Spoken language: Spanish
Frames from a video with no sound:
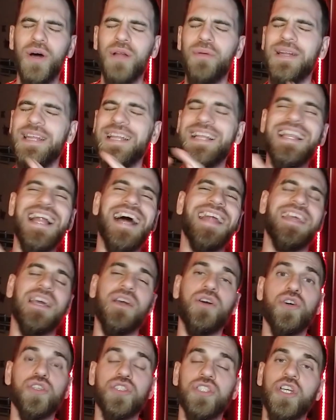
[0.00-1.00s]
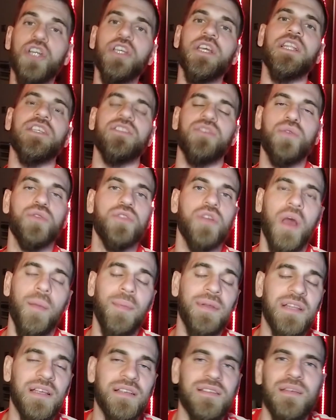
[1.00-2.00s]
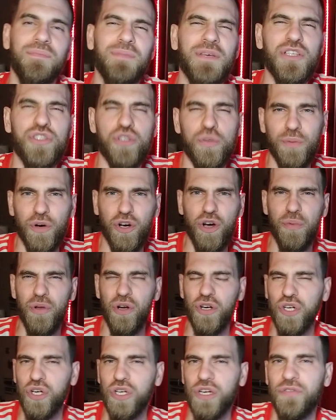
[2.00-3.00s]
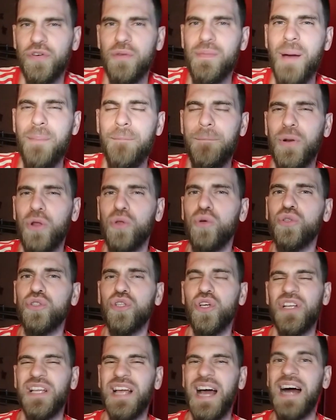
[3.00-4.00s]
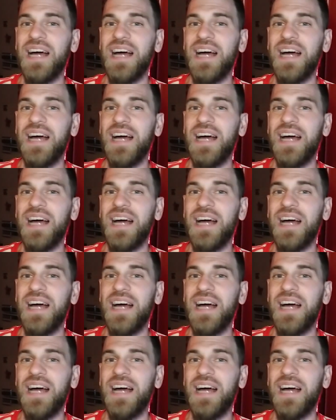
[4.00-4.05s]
Álvarez la descoció y en el segundo, obviamente, se pinchó un poco, pero creo que fue más producto del,